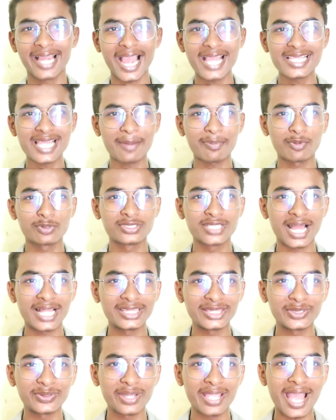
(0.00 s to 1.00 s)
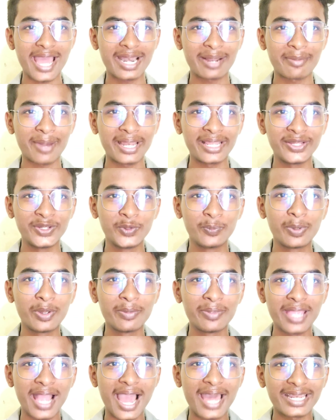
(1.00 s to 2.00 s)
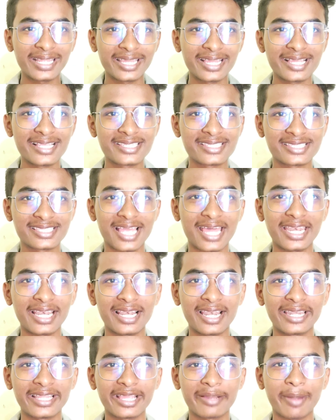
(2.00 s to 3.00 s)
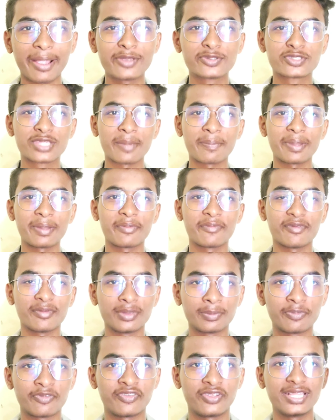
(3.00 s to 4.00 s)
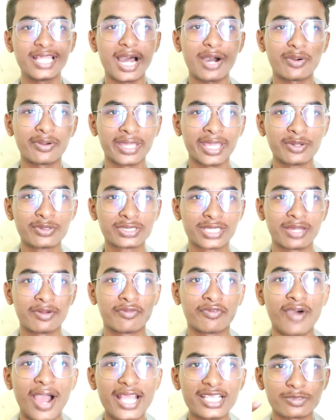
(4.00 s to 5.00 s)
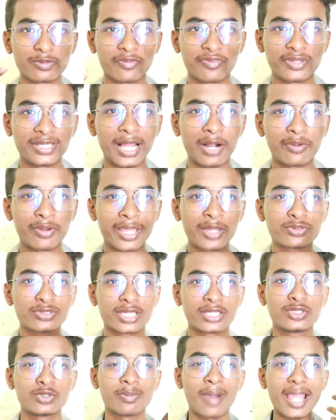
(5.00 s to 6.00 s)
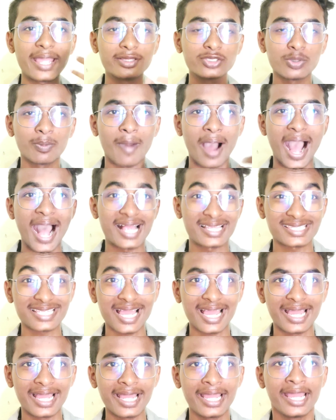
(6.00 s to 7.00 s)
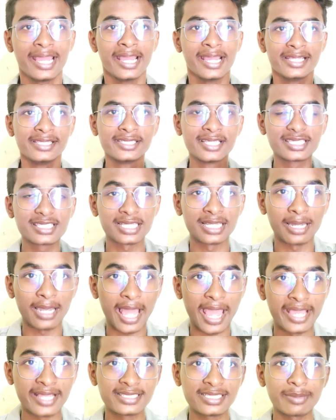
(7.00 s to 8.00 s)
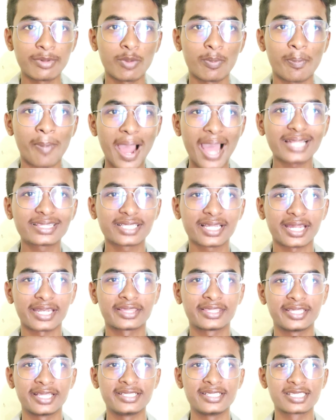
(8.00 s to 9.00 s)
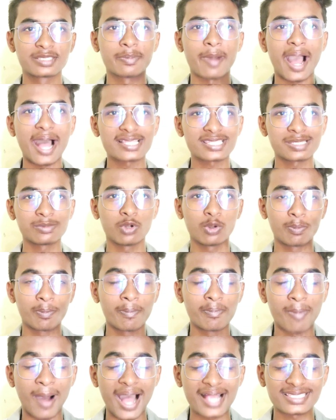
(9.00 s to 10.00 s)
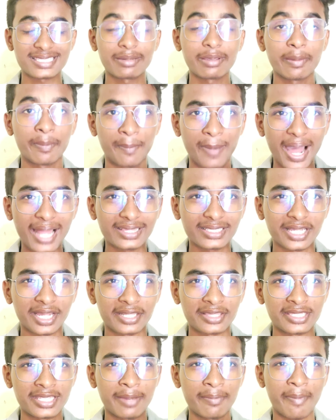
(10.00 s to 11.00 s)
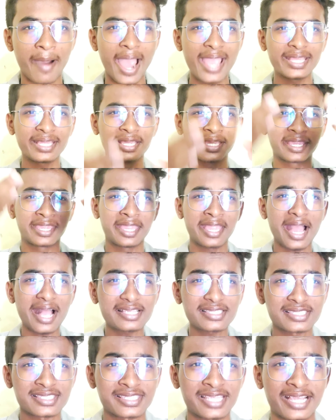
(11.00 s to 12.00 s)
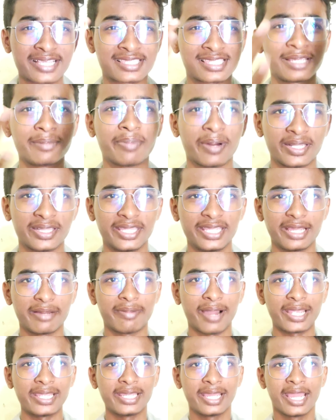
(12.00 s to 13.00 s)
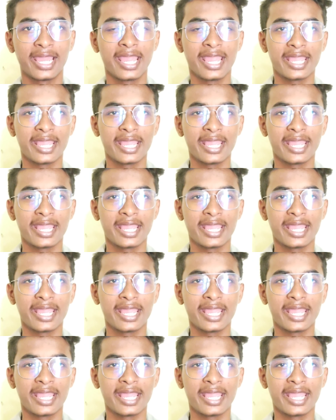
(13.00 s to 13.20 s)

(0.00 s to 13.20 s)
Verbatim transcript: गाइज आप लोग जानते हो यार हमारी यूपी बिहार के सारे लड़की भाई उसके पे फिदा होंगे उसके वॉइस पे फिदा होंगे उसके जो भाई जो भाषा है जिस लहजे में बात करती है जिस भाषा में भाषा में बात करती है भाई क्या सेक्सी बंदी है भाई